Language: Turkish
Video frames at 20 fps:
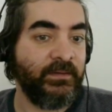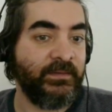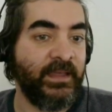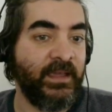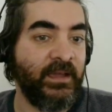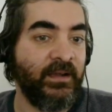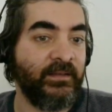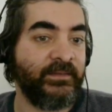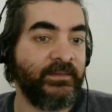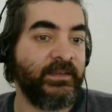
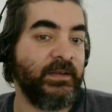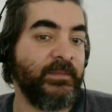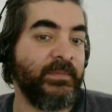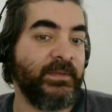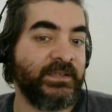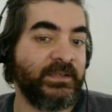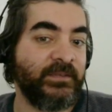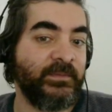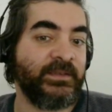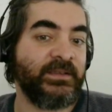B6'ya
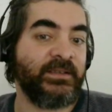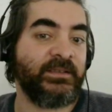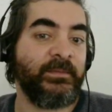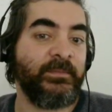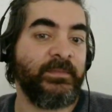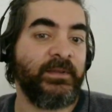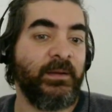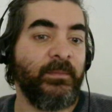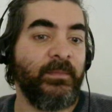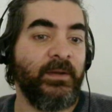baskımız
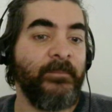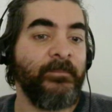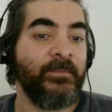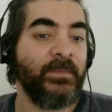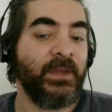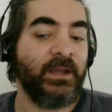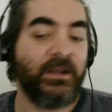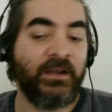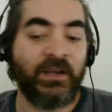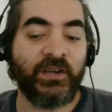azaltabilir ama
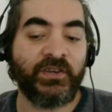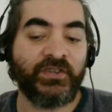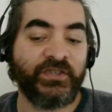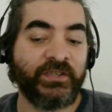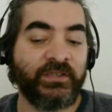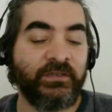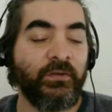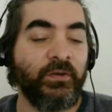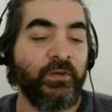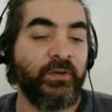
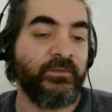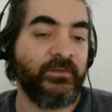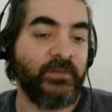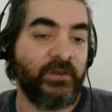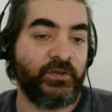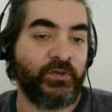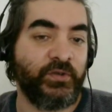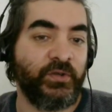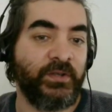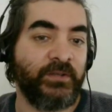karşılıklı oyun
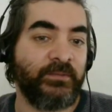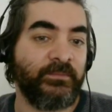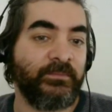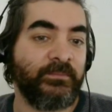var şu an.